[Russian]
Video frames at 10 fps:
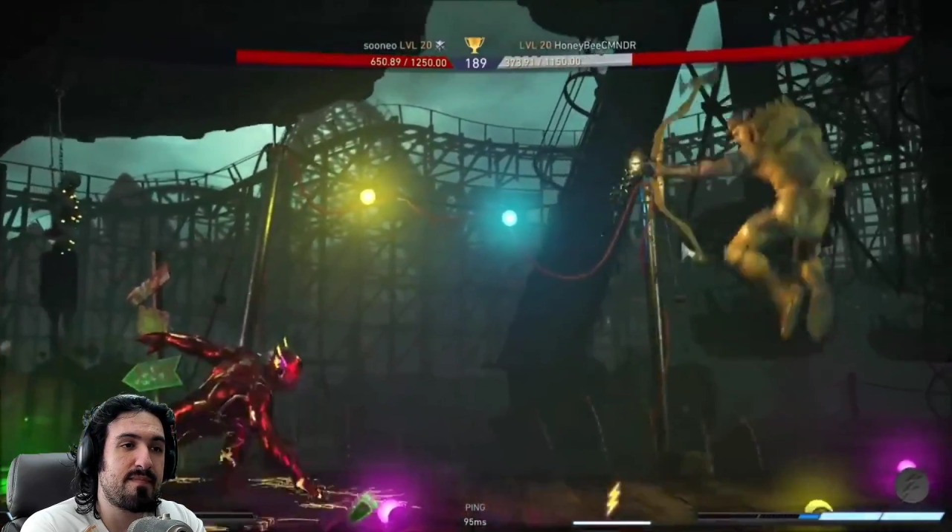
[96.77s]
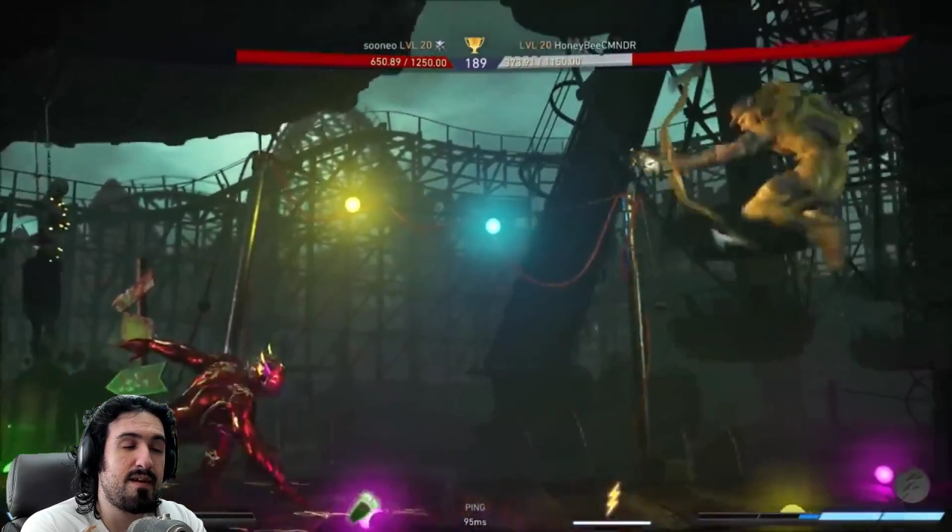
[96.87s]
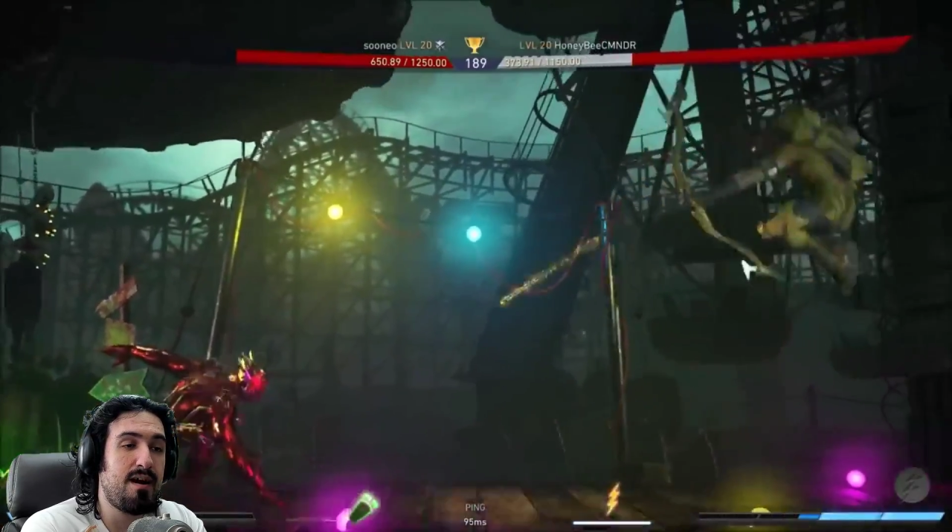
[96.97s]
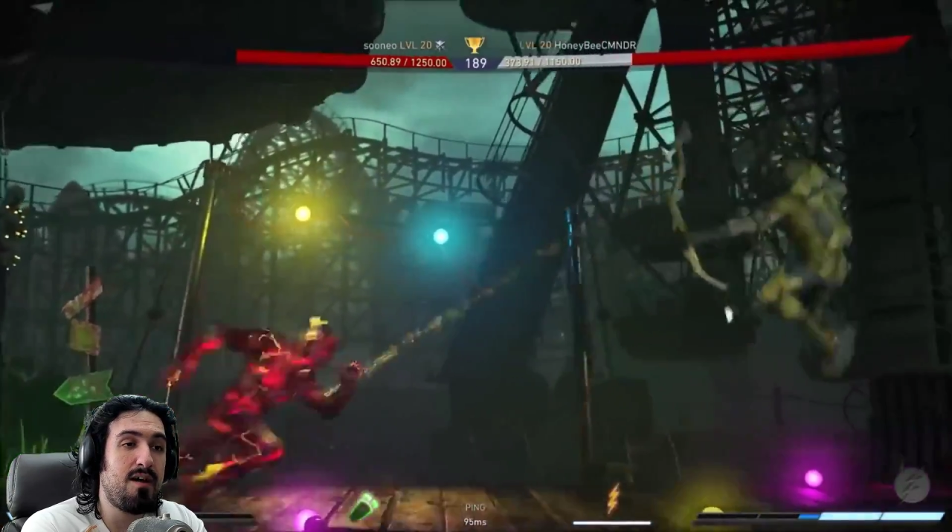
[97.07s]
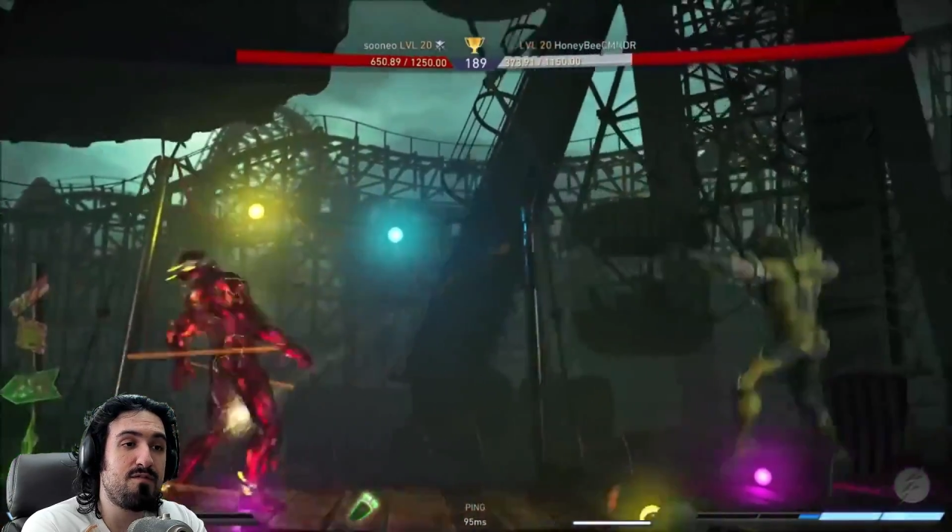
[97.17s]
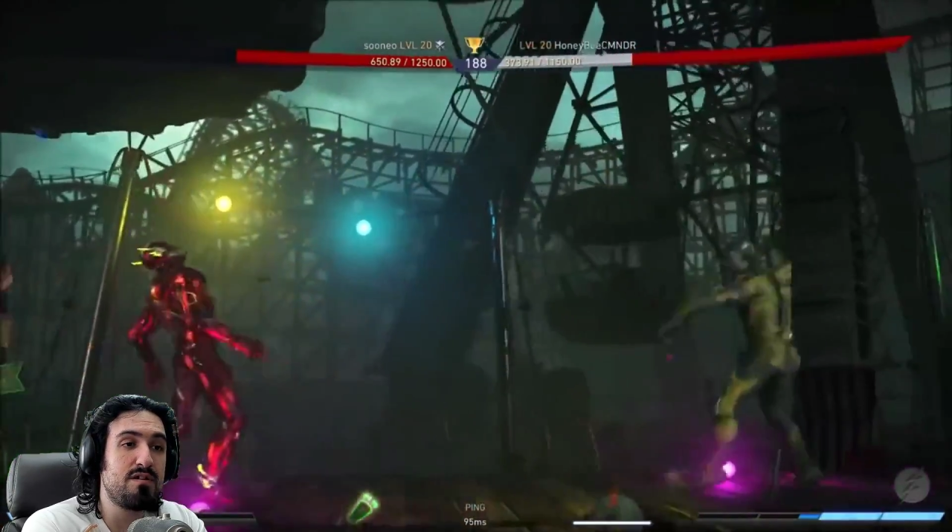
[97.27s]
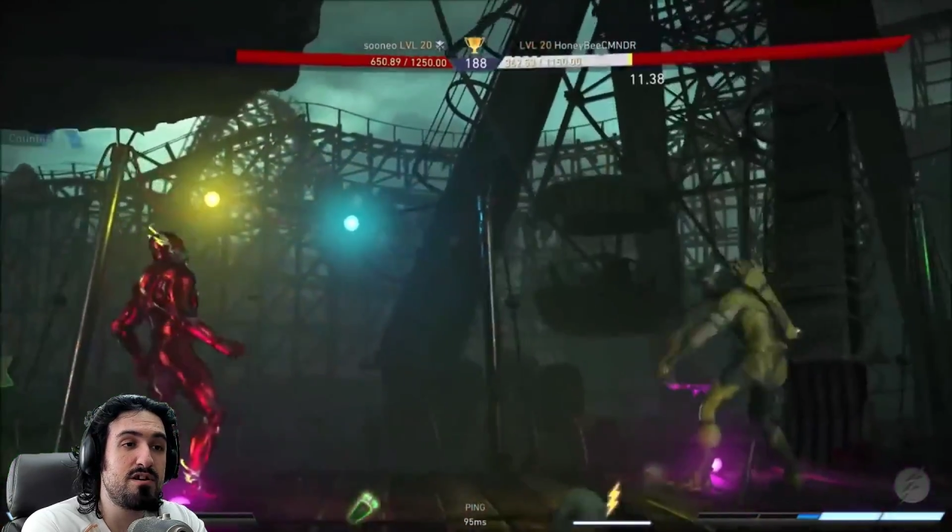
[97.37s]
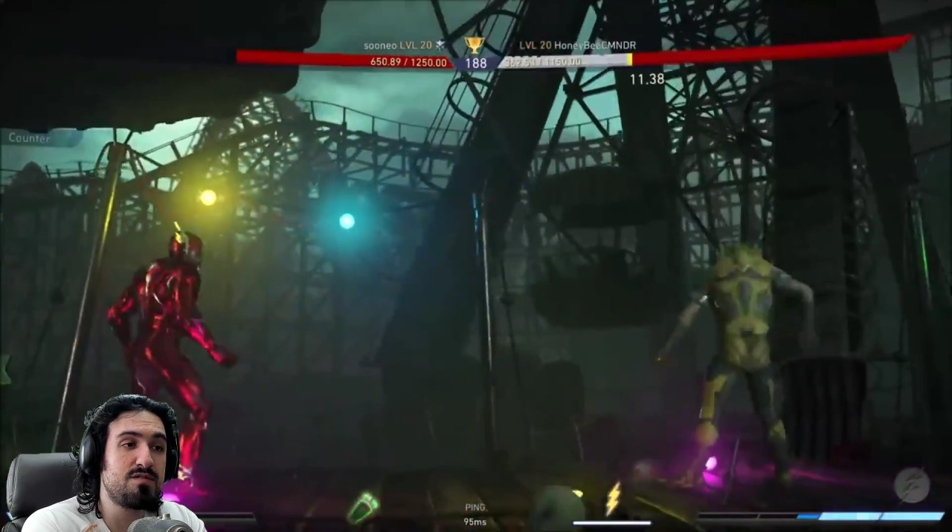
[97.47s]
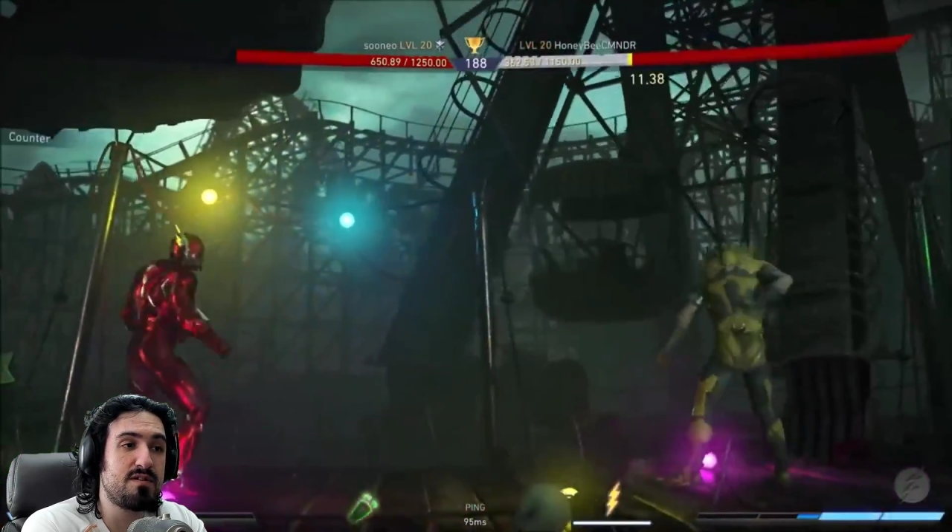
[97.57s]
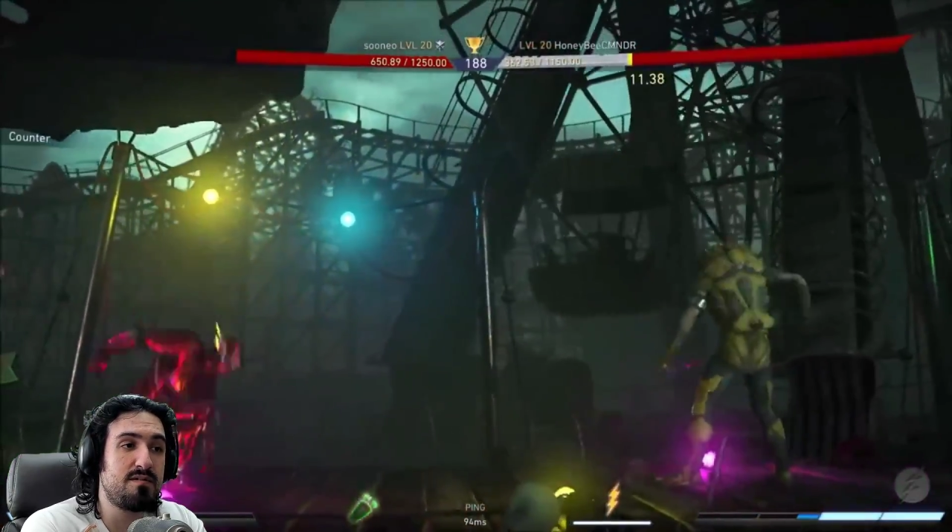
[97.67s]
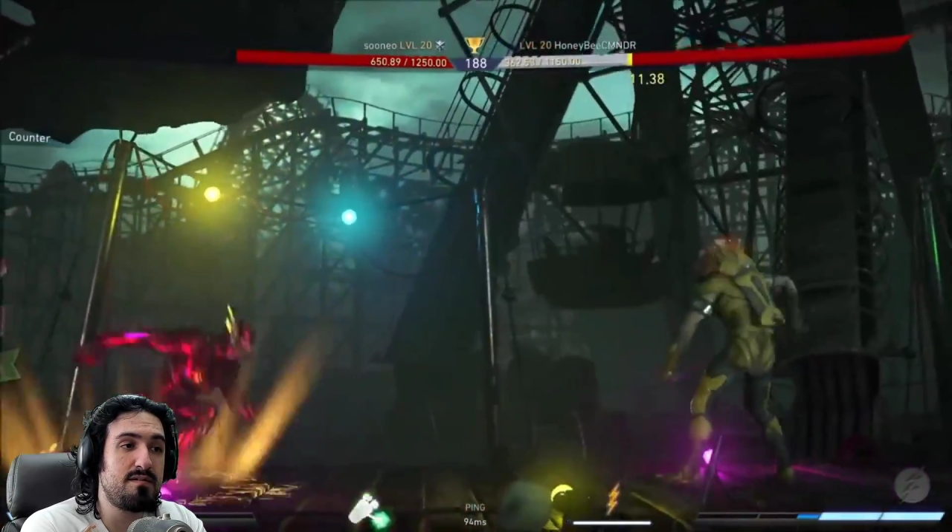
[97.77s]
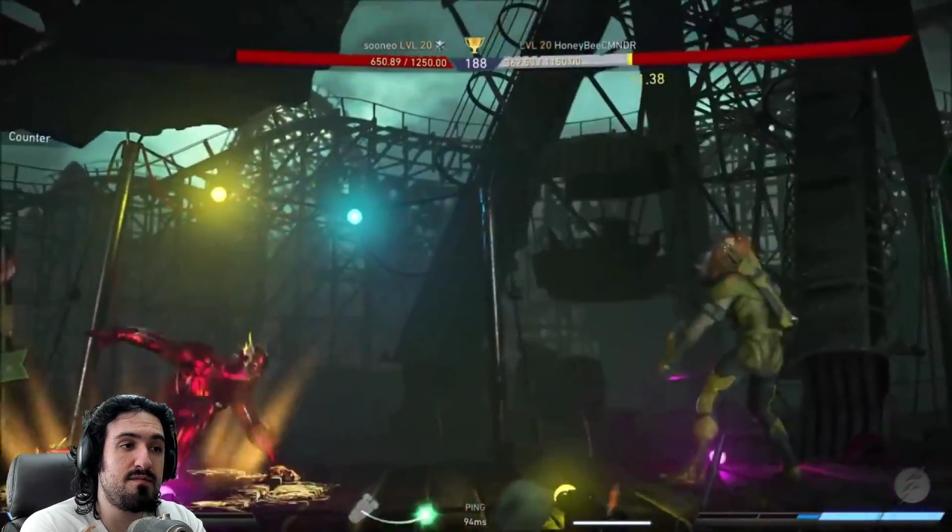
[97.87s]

А флеш в ответ,